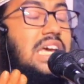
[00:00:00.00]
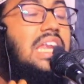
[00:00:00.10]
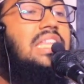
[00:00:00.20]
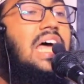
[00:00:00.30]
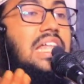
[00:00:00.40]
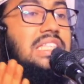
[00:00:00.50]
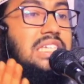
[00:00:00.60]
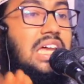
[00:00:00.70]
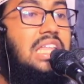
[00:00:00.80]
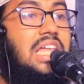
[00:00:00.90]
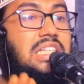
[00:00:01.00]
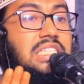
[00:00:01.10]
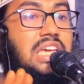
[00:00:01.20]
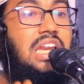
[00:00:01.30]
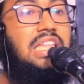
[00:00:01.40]
ছেড়ে দেন ছেড়ে দেন
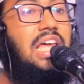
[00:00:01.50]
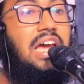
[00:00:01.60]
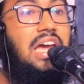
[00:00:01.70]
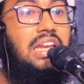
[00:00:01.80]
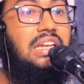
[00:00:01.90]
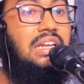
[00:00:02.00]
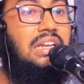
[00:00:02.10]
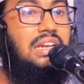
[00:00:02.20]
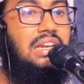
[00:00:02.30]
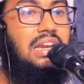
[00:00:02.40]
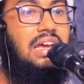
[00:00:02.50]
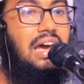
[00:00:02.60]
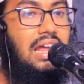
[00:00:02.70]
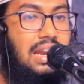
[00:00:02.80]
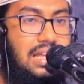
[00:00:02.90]
ছেড়ে দেন
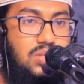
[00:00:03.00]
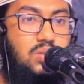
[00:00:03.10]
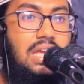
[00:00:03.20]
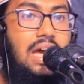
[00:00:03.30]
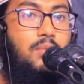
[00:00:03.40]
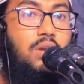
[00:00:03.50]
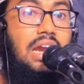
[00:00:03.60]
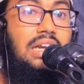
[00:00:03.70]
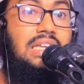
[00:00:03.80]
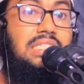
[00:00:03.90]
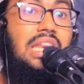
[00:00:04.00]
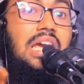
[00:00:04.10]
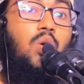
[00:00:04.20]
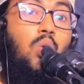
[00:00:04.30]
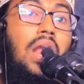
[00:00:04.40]
আল্লাহ যদি এমন একটা ছেলে
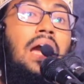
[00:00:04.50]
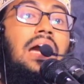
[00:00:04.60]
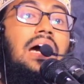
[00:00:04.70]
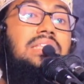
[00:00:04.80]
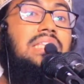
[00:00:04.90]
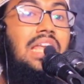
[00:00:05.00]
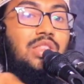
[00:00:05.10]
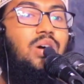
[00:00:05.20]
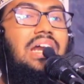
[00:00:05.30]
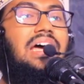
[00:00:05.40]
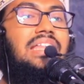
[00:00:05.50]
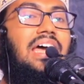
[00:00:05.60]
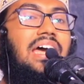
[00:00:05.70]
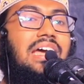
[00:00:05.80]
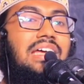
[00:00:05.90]
কুলাঙ্গার ছেলে ধরায়
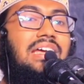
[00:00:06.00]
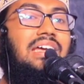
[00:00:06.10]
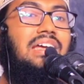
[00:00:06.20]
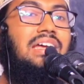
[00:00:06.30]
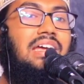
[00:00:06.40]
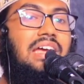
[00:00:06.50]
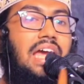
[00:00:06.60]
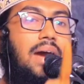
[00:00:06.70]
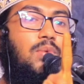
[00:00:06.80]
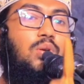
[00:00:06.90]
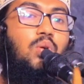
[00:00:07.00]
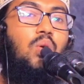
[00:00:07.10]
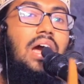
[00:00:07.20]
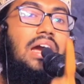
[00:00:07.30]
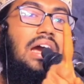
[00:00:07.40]
দেয় এমন
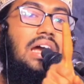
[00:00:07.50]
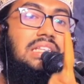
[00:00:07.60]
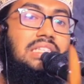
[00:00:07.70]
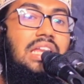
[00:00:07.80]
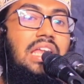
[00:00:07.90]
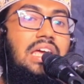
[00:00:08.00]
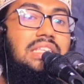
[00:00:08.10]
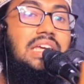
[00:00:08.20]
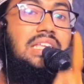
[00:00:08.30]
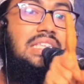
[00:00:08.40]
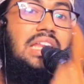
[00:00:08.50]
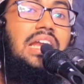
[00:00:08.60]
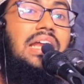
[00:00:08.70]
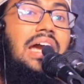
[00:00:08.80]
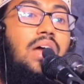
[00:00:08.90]
কুলাঙ্গার ছেলে যেই
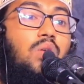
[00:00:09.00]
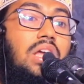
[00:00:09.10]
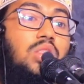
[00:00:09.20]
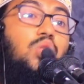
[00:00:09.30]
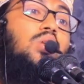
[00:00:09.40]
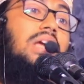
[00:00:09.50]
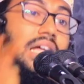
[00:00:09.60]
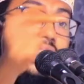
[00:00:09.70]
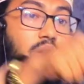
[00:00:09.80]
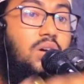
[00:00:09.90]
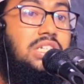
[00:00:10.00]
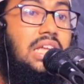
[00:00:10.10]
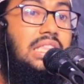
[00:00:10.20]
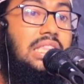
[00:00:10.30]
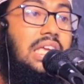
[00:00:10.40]
ছেলের কারণে দুনিয়াতে
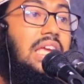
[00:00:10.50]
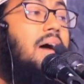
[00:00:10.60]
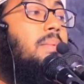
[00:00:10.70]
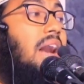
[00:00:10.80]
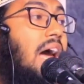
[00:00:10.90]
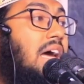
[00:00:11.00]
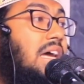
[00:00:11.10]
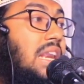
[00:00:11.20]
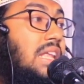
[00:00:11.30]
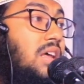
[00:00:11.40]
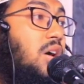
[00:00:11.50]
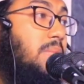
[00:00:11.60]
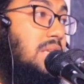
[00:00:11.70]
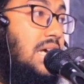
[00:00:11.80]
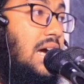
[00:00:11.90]
অশান্তি আবার আখেরাতে
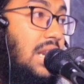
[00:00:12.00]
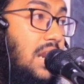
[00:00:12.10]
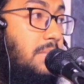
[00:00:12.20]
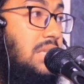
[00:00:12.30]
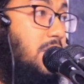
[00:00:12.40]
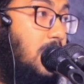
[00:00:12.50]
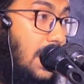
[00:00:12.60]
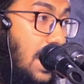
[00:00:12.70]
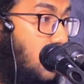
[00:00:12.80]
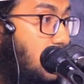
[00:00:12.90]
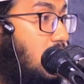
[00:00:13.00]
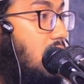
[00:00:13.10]
হবে জাহান নামে যাবার কারণ